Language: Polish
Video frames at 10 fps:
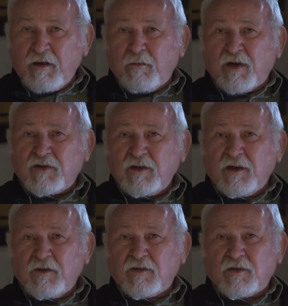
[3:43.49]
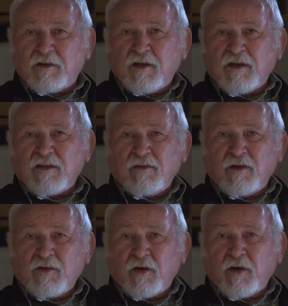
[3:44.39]
maszynę do szycia,
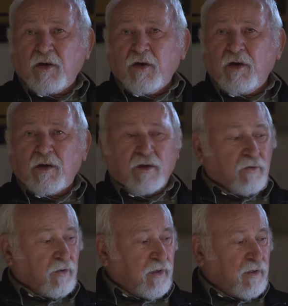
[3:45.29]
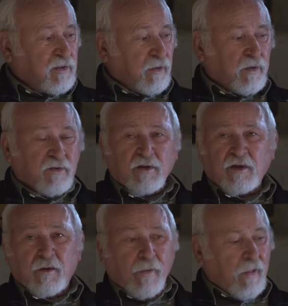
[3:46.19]
nazywała się Kühler, to nie jest ta maszyna.